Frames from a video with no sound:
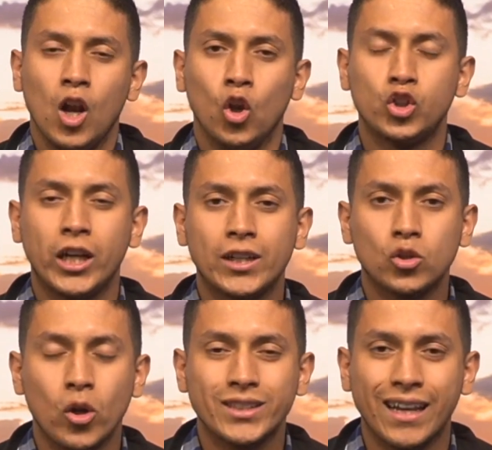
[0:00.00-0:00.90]
Lo
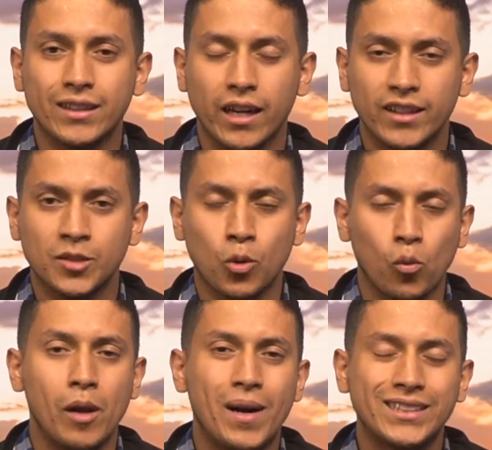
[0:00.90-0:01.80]
cierto es que las grandes
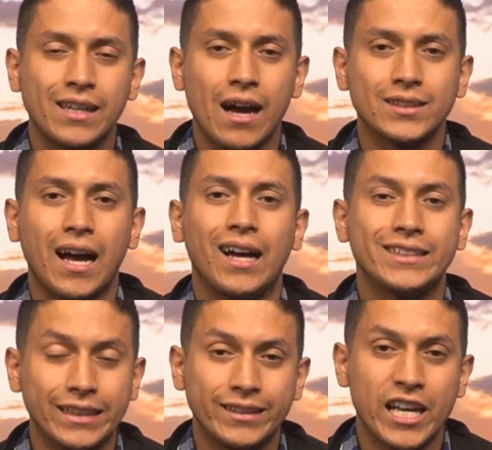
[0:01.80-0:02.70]
problemáticas a
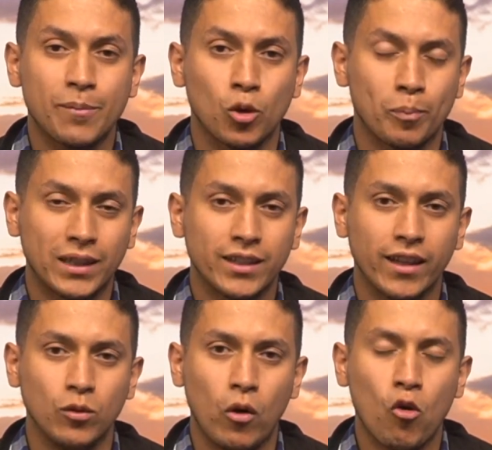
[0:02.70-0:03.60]
atender por parte
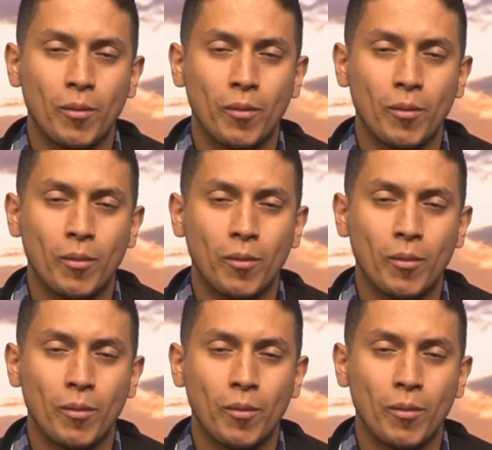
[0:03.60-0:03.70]
del nuevo